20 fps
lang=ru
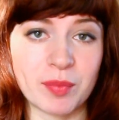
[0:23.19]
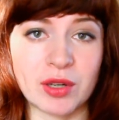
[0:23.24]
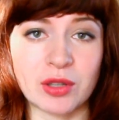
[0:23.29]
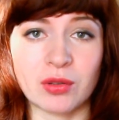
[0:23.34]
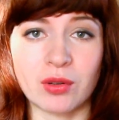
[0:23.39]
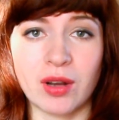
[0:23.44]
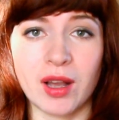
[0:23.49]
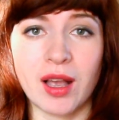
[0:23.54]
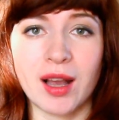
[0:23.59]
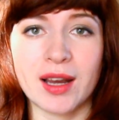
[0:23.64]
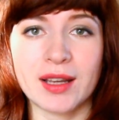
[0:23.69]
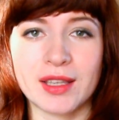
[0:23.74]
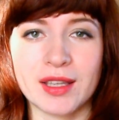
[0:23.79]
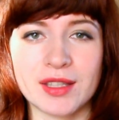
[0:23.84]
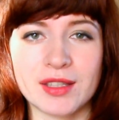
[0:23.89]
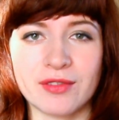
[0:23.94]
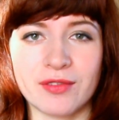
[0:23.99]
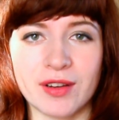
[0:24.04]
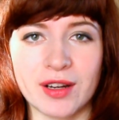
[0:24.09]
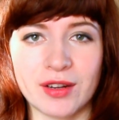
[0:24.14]
про то, как они
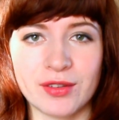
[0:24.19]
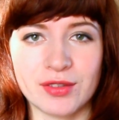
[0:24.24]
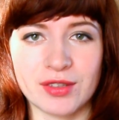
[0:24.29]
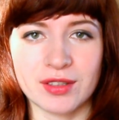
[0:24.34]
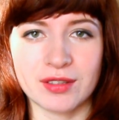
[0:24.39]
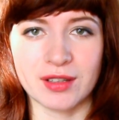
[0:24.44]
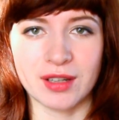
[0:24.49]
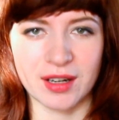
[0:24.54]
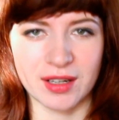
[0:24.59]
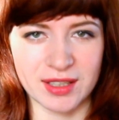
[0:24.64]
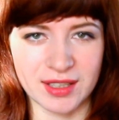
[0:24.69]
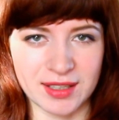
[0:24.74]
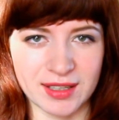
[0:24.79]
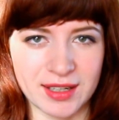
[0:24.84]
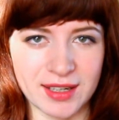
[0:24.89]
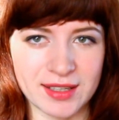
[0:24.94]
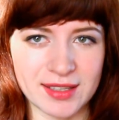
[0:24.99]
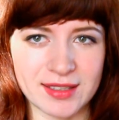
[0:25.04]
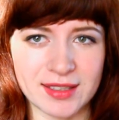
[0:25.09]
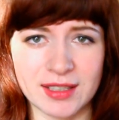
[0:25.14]
одеваются, как они
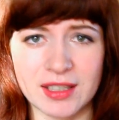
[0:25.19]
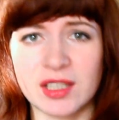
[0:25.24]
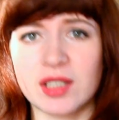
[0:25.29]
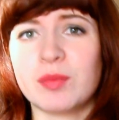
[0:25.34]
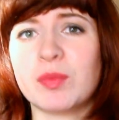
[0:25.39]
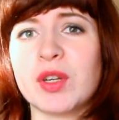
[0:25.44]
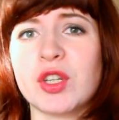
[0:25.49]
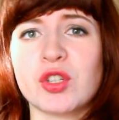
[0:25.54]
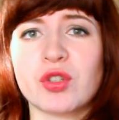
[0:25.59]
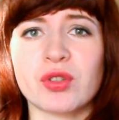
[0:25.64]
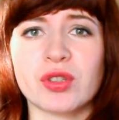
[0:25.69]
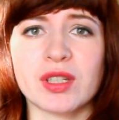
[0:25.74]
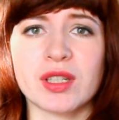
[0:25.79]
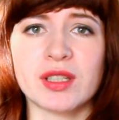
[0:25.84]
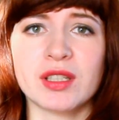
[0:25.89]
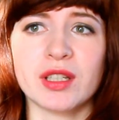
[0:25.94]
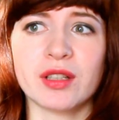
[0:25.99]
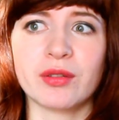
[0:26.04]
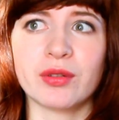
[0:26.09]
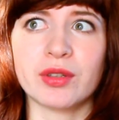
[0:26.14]
красятся, какие
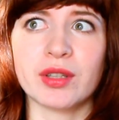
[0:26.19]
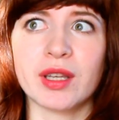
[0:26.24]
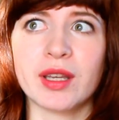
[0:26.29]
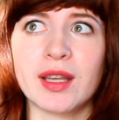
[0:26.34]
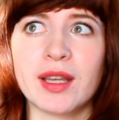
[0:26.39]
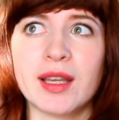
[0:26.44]
прически делают.